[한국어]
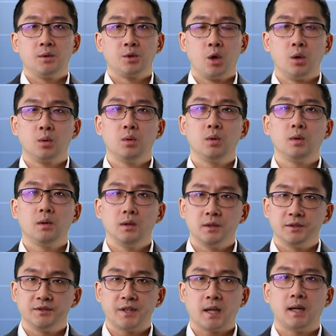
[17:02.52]
결국
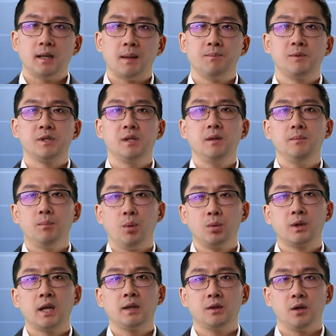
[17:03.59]
살아남지
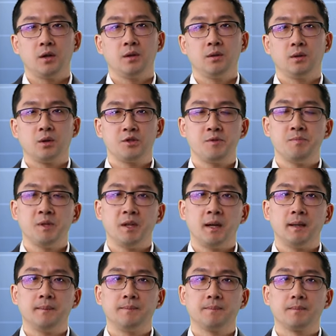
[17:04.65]
못했던
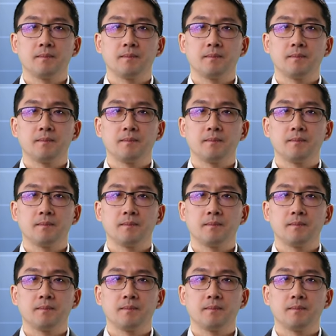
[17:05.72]
것입니다.